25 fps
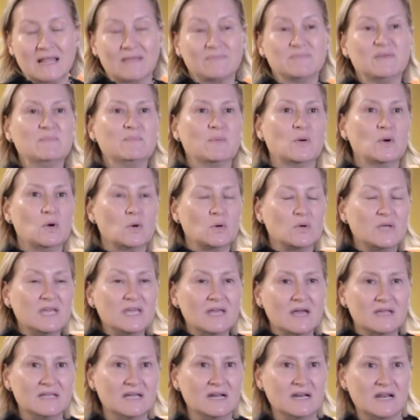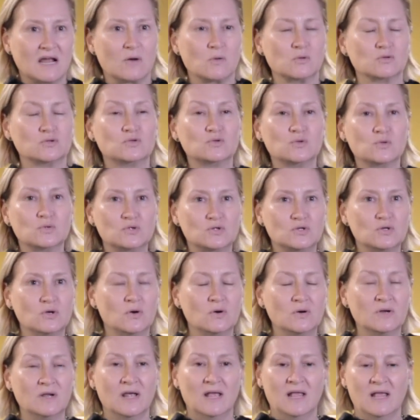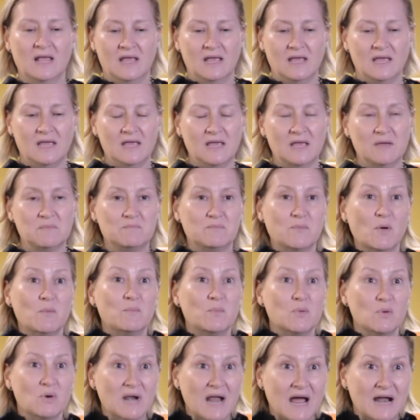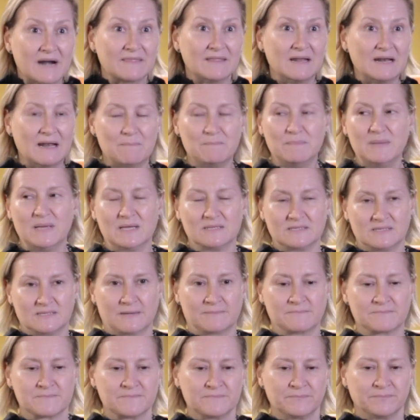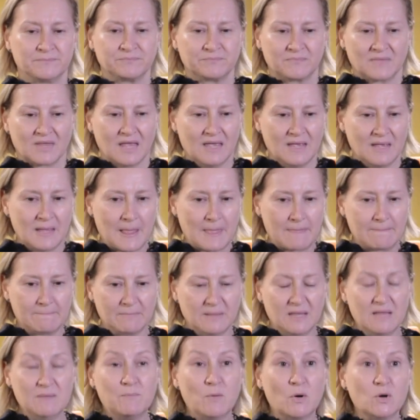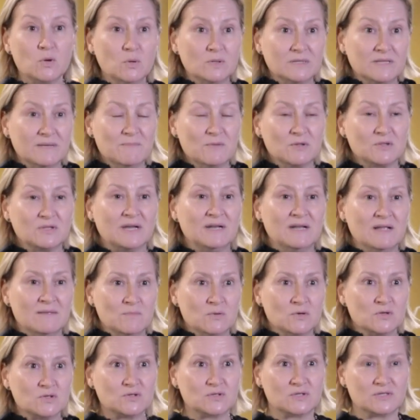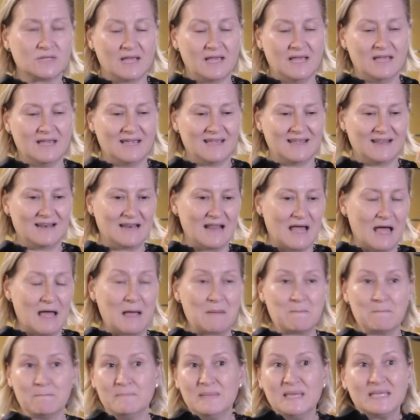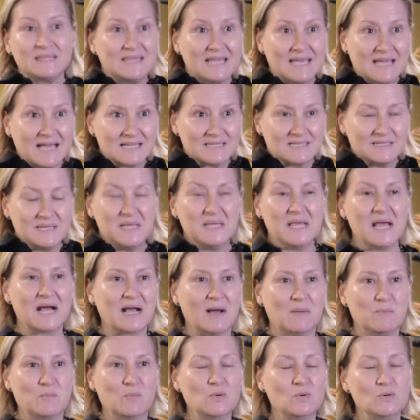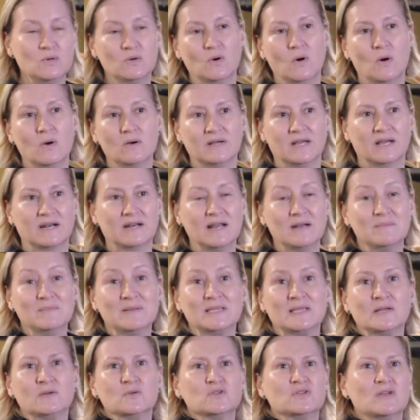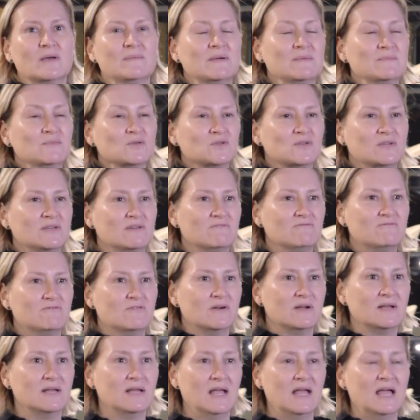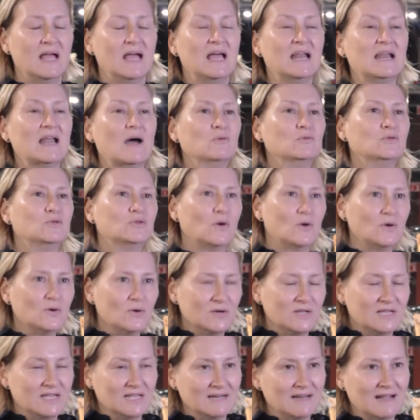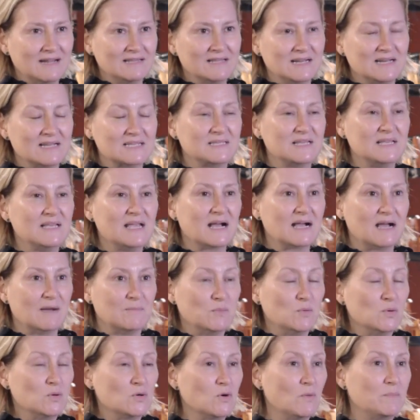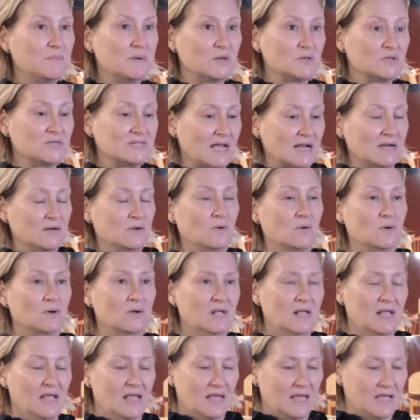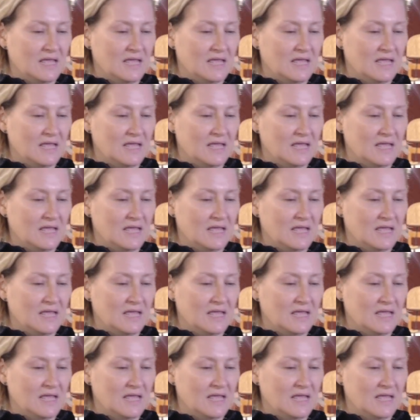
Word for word: la tipología y en la construcción eh, popular de la pieza. Eh, y por último tenemos eh, la mítica silla Acapulco, que realmente no sabemos quién fue el autor original de la silla Acapulco, pero es algo